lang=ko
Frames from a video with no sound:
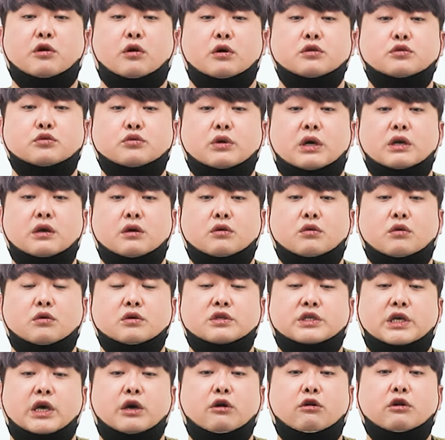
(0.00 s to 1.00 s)
건조하려고
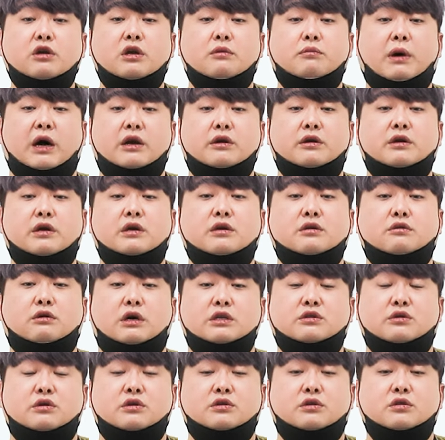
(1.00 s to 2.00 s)
재원을 마련하는
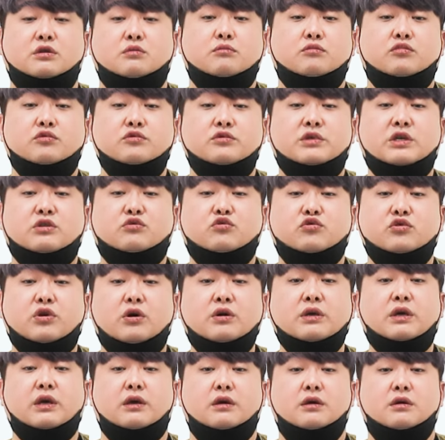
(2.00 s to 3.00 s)
과정에서도
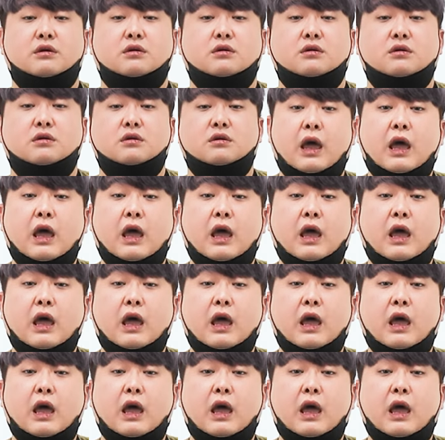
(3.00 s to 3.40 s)
문제투성이에요.